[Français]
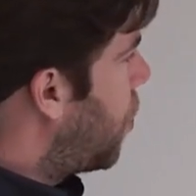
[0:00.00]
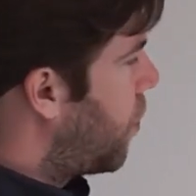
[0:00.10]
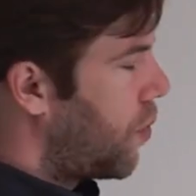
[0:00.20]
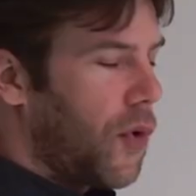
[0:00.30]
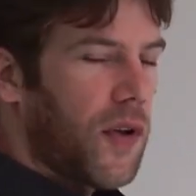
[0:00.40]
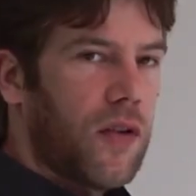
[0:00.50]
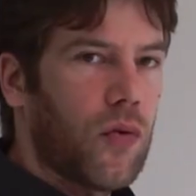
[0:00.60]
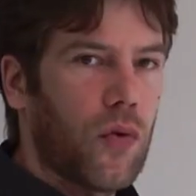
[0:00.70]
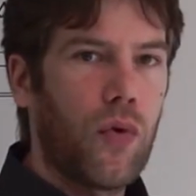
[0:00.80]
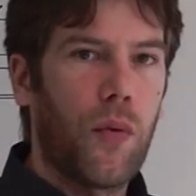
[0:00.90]
pour vous montrer
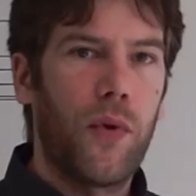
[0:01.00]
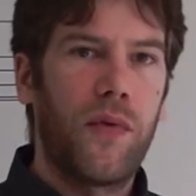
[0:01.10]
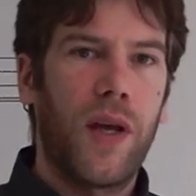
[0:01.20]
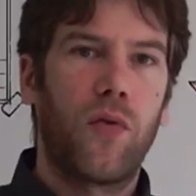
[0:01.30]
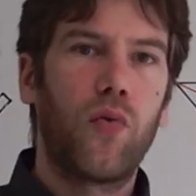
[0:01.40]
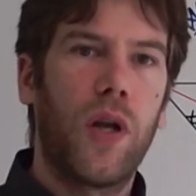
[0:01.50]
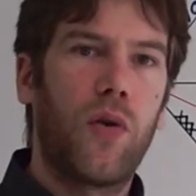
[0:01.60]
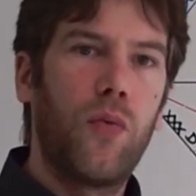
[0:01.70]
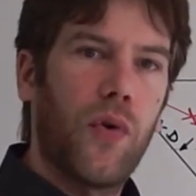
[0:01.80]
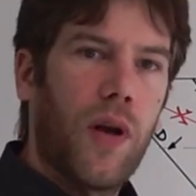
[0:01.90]
surtout qu'on peut faire toutes les
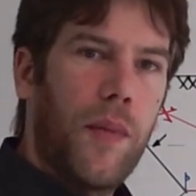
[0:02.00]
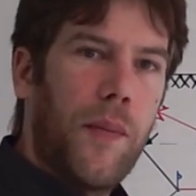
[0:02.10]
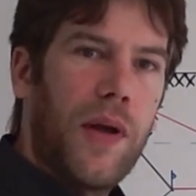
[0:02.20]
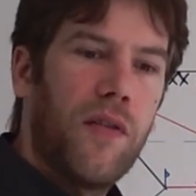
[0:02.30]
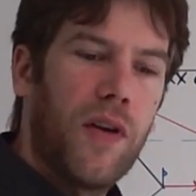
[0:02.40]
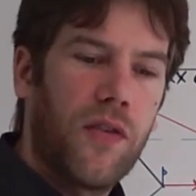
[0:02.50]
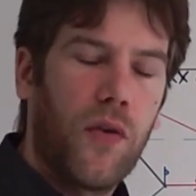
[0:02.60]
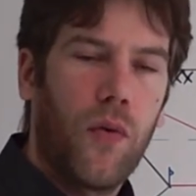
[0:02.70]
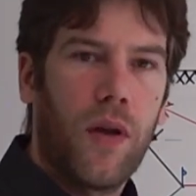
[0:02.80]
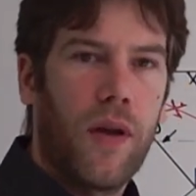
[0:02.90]
coupes sur la même
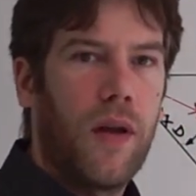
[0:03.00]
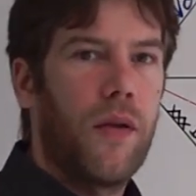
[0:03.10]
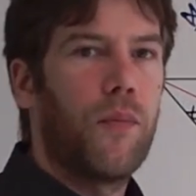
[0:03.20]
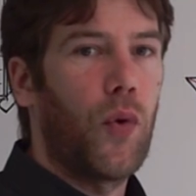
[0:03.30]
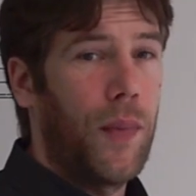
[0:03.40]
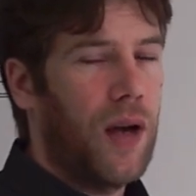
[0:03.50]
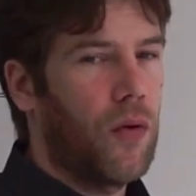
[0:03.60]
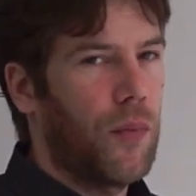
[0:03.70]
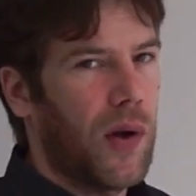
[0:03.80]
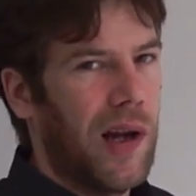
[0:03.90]
élévation et pour bien
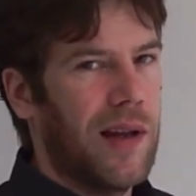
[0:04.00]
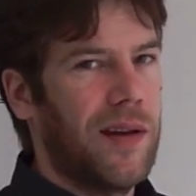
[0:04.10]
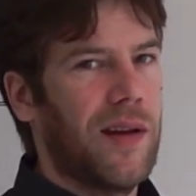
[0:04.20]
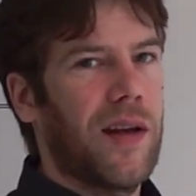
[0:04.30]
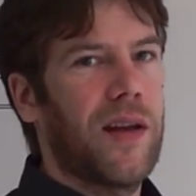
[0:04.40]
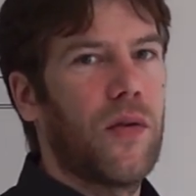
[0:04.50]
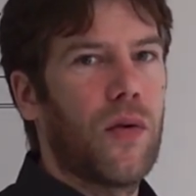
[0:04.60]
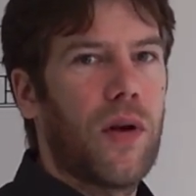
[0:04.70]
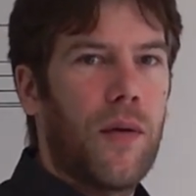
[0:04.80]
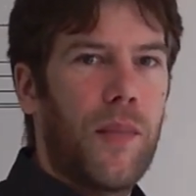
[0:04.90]
comprendre l'intérêt de
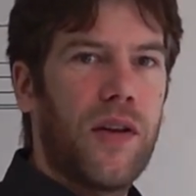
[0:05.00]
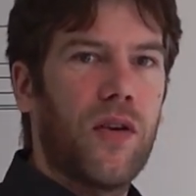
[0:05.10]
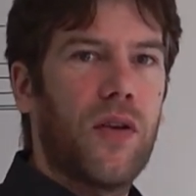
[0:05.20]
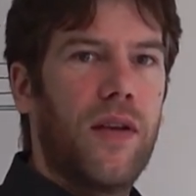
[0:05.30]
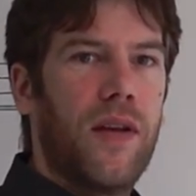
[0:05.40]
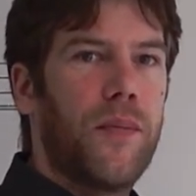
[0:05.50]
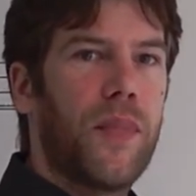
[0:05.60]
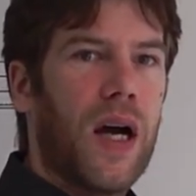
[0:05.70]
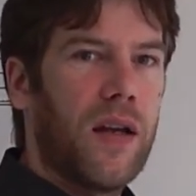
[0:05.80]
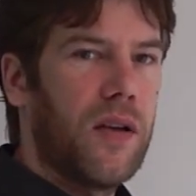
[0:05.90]
la méthode dite
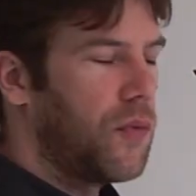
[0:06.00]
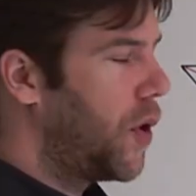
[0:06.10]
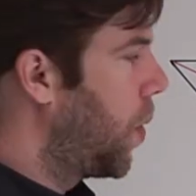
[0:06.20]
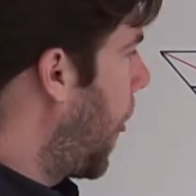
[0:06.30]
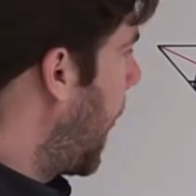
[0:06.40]
par alignement,